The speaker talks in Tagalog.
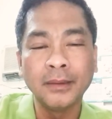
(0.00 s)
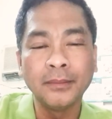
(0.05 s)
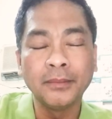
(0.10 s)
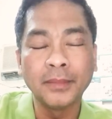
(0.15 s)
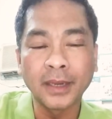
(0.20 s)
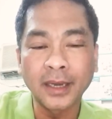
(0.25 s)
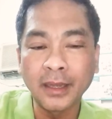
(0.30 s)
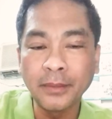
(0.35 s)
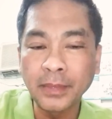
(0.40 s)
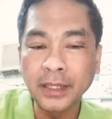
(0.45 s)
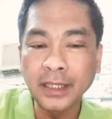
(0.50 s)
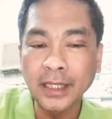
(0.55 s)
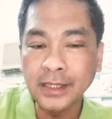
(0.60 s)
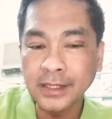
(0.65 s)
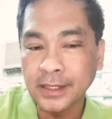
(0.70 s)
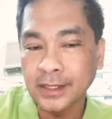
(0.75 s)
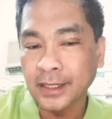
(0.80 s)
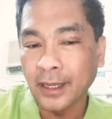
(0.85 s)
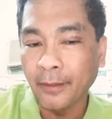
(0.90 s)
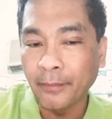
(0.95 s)
Maraming
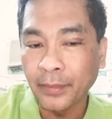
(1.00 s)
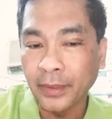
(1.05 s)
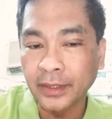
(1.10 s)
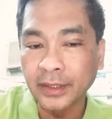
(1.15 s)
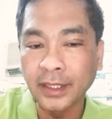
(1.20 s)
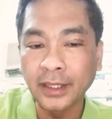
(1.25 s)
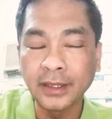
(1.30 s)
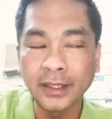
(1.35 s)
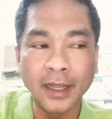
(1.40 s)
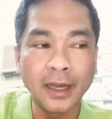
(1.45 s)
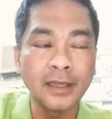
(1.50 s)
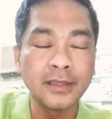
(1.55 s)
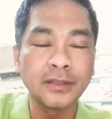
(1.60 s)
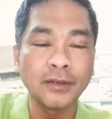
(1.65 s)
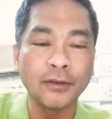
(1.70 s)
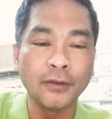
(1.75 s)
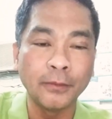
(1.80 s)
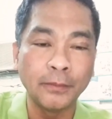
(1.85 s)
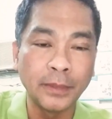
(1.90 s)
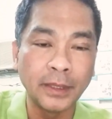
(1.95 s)
nagsasuffer din dahil sa
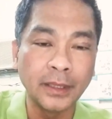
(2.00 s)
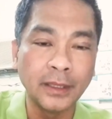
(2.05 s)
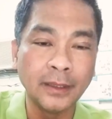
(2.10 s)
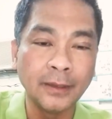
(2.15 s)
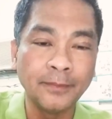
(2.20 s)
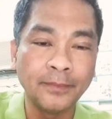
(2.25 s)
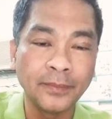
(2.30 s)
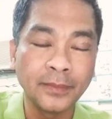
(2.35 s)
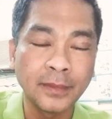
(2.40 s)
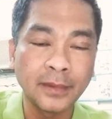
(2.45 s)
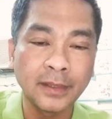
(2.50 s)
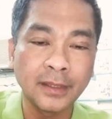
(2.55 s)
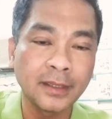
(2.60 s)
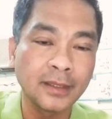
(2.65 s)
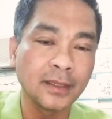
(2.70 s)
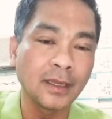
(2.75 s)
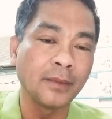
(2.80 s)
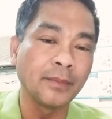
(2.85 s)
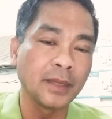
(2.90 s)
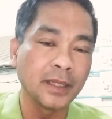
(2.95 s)
COVID.
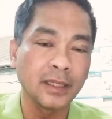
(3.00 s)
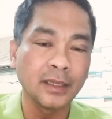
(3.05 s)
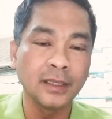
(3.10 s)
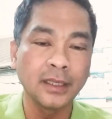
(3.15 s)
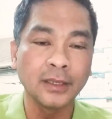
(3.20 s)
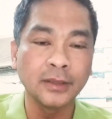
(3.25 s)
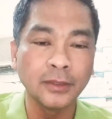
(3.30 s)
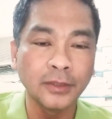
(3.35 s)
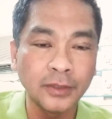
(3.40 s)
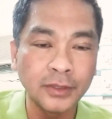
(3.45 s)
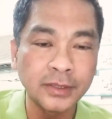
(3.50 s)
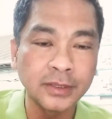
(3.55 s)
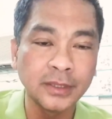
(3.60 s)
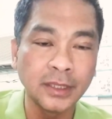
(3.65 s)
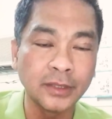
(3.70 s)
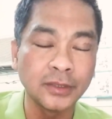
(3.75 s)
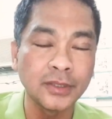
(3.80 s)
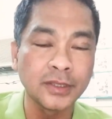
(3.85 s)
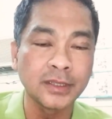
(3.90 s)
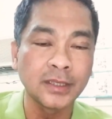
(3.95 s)
Kami rin dito,
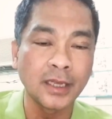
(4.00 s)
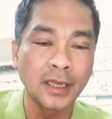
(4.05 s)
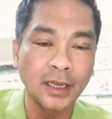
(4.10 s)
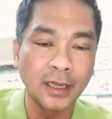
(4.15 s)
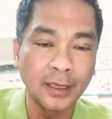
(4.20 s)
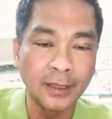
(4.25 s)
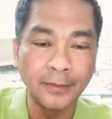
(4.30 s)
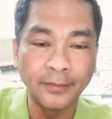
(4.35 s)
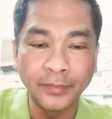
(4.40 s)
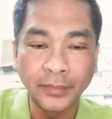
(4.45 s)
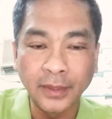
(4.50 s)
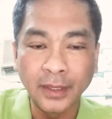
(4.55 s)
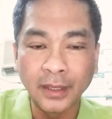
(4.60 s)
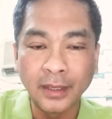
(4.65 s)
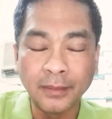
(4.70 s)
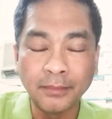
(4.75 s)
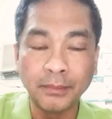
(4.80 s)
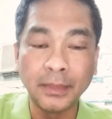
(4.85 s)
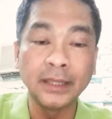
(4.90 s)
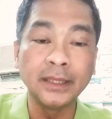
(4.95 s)
dito sa
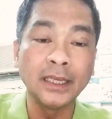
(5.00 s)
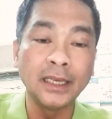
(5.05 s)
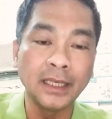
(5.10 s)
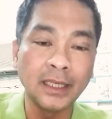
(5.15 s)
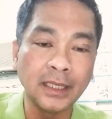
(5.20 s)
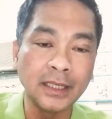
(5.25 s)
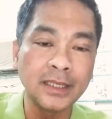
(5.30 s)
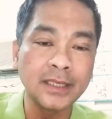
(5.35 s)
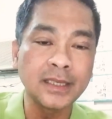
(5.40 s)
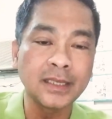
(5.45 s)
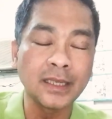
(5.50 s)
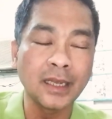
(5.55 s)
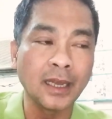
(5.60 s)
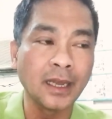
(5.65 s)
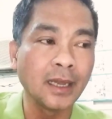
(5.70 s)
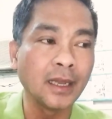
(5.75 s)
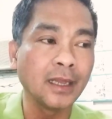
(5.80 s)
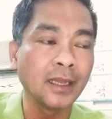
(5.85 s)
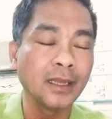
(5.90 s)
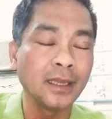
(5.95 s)
Middle East
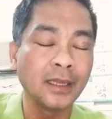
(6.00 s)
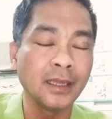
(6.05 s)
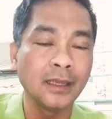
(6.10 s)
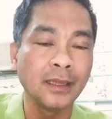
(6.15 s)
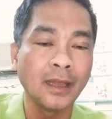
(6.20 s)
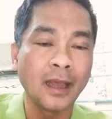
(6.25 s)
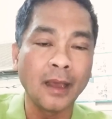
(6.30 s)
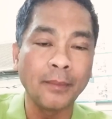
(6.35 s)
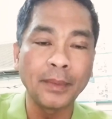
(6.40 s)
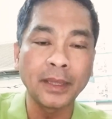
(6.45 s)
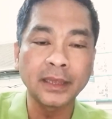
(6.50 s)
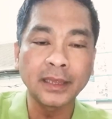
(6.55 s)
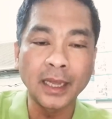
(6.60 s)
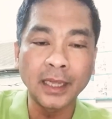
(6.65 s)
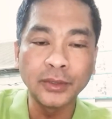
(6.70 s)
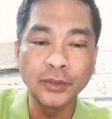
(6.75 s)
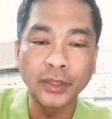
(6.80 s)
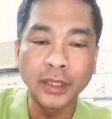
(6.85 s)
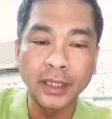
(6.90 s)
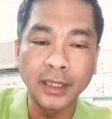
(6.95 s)
ay
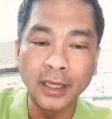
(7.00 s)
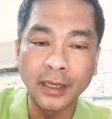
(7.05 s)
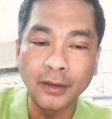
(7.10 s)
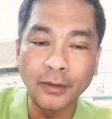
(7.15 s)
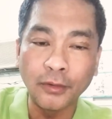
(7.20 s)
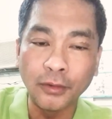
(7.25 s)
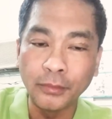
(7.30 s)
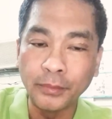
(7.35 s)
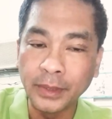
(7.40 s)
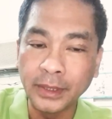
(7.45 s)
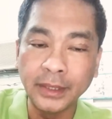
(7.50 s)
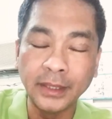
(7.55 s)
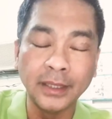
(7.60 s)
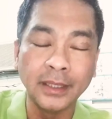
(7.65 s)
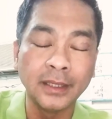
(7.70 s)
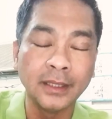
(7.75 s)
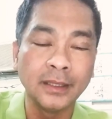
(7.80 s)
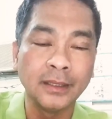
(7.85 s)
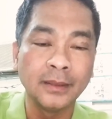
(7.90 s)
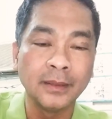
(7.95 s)
apektado rin ng COVID.
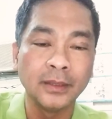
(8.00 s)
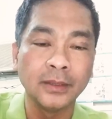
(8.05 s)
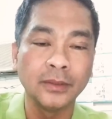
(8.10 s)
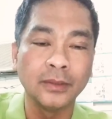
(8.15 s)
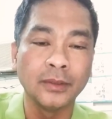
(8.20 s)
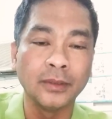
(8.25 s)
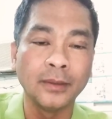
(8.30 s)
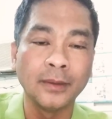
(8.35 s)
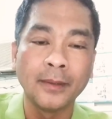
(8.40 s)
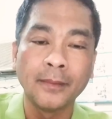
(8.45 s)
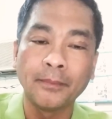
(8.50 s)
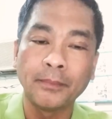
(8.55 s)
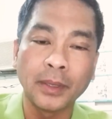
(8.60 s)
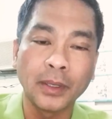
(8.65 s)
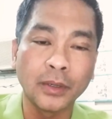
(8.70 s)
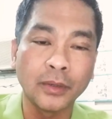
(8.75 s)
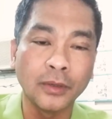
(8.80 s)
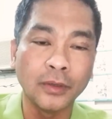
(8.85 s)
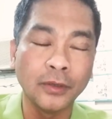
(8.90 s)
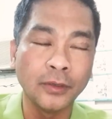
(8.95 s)
No?
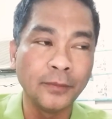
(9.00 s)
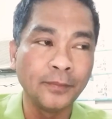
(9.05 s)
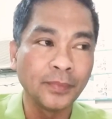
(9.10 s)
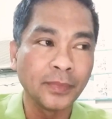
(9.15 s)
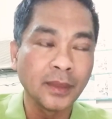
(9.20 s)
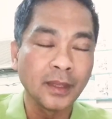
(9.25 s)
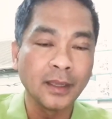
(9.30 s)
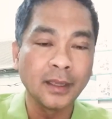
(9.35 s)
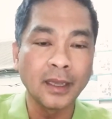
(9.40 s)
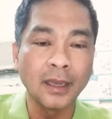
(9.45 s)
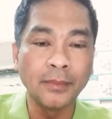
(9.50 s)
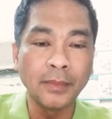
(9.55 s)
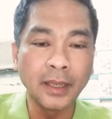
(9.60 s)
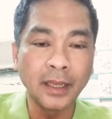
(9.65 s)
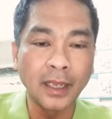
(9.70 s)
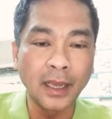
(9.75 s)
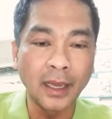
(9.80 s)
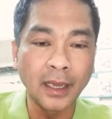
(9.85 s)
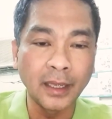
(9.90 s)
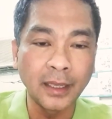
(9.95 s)
Pero
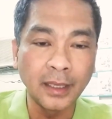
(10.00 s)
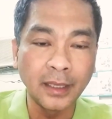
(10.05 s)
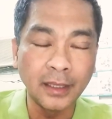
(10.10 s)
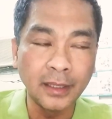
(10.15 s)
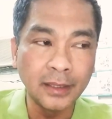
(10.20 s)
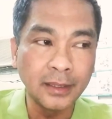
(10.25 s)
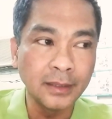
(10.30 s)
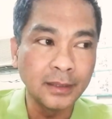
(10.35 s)
kami ay